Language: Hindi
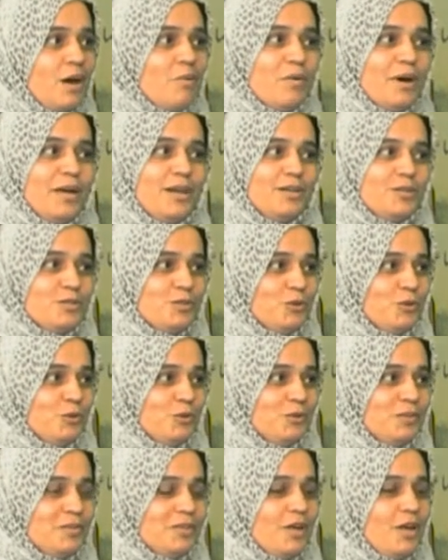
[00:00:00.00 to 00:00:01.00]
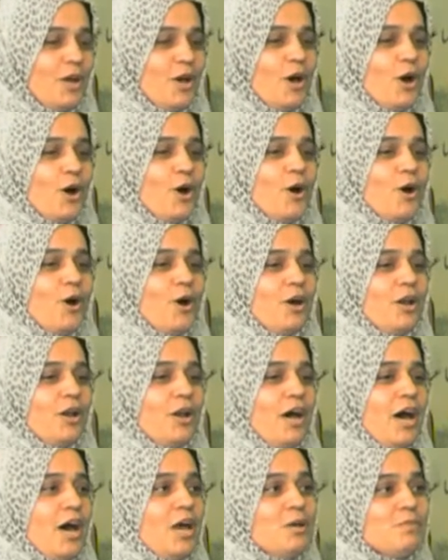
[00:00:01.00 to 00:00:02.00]
अब आल सऊद और
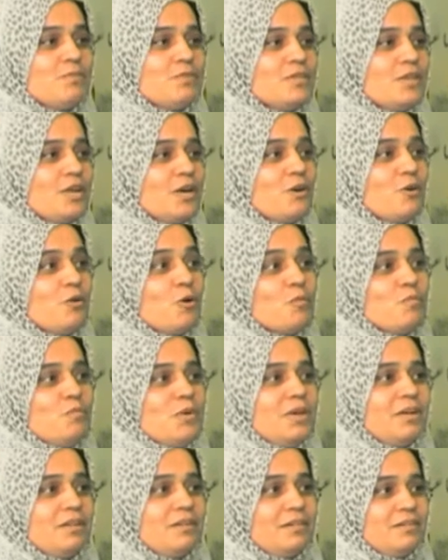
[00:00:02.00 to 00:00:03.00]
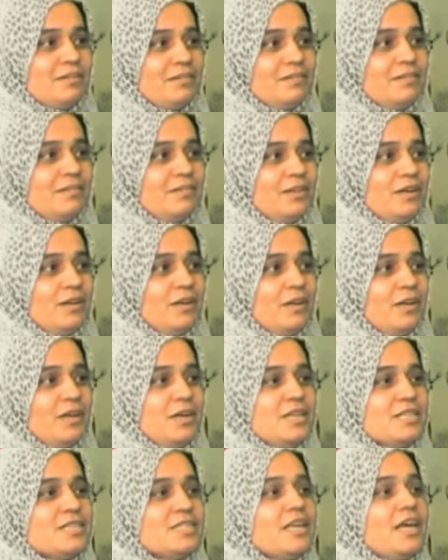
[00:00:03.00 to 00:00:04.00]
अरब से कौमियत
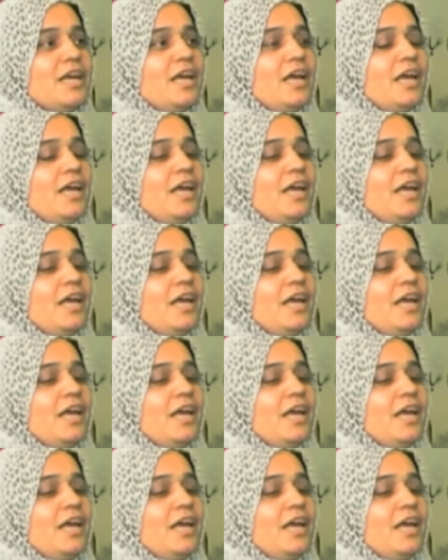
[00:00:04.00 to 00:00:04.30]
इसे